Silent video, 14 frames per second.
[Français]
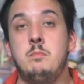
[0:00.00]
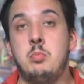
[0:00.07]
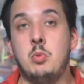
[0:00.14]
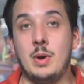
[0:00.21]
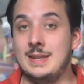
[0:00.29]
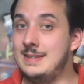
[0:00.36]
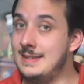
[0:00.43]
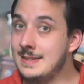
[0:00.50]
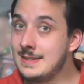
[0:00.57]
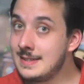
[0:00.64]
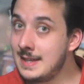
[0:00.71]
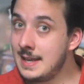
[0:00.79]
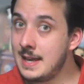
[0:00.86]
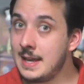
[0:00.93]
Pour être
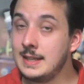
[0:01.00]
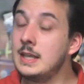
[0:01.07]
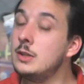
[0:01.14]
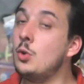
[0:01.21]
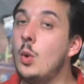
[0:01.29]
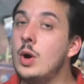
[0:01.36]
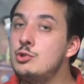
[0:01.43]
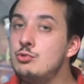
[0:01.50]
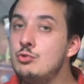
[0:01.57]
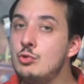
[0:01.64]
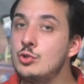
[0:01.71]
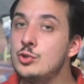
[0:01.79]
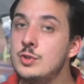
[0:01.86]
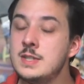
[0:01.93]
sincère, il y a trois
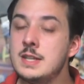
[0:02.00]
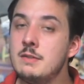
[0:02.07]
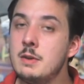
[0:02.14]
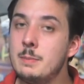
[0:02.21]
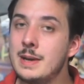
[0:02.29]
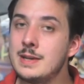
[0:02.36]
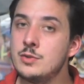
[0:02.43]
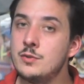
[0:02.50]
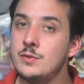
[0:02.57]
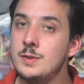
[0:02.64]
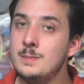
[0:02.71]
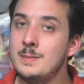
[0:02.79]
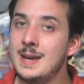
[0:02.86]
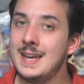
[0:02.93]
jours, je ne savais pas que ce
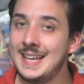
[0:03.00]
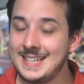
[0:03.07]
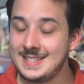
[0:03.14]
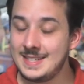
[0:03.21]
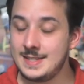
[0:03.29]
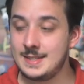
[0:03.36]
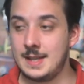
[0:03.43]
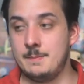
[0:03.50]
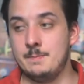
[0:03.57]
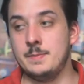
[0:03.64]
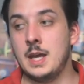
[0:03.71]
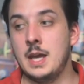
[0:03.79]
film existait.